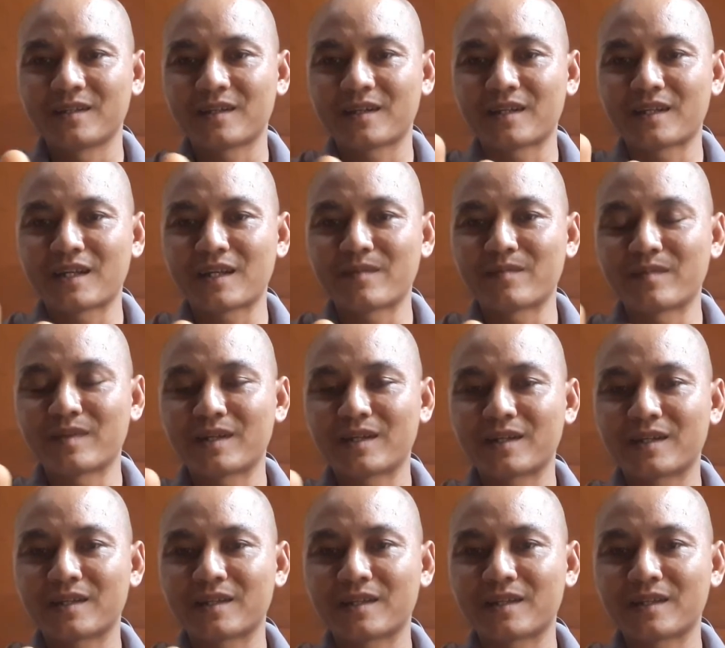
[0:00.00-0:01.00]
anh em
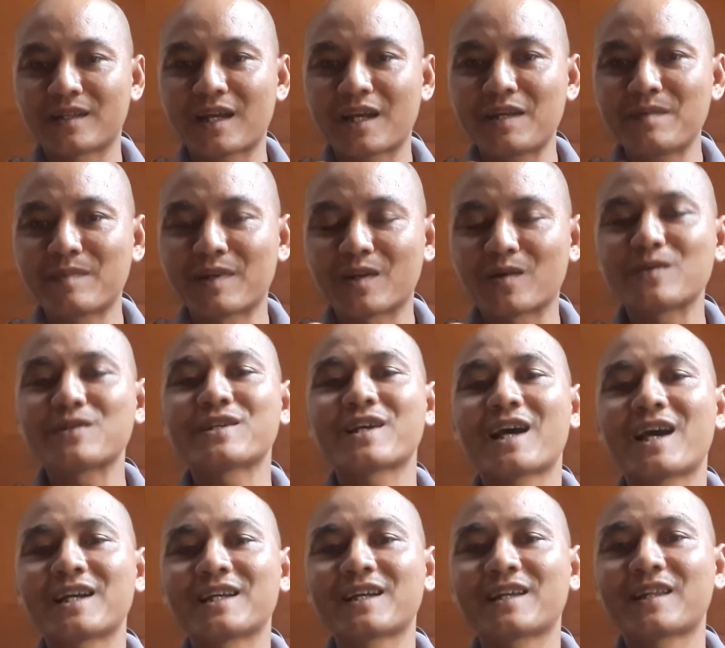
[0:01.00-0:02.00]
à, thấy mình nói
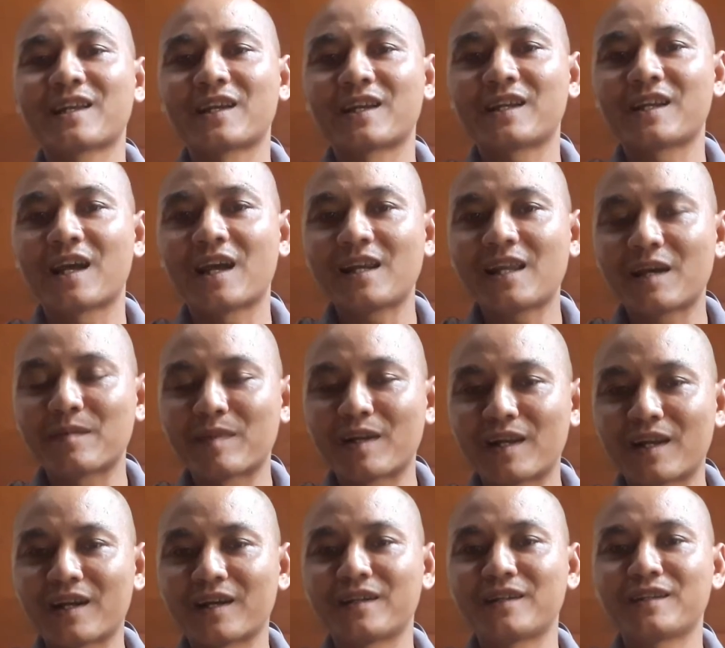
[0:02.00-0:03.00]
sai thì để lại
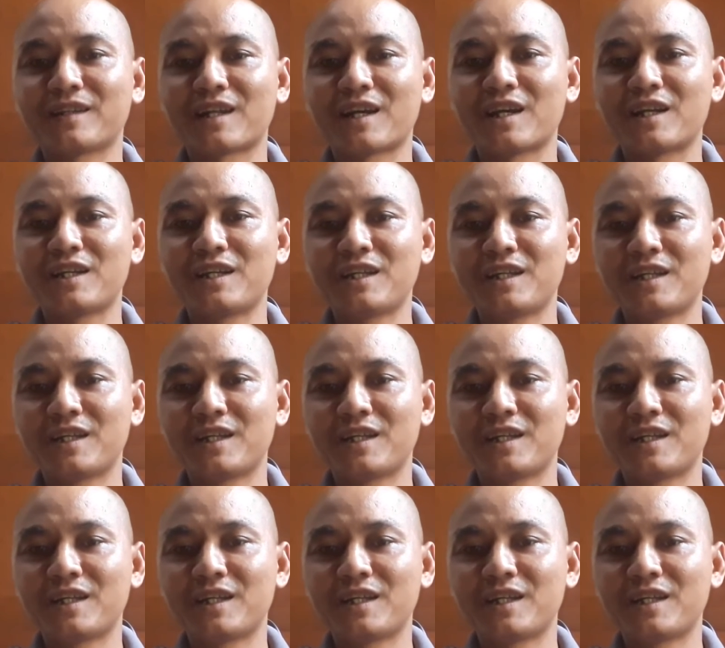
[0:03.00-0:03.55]
bình luận để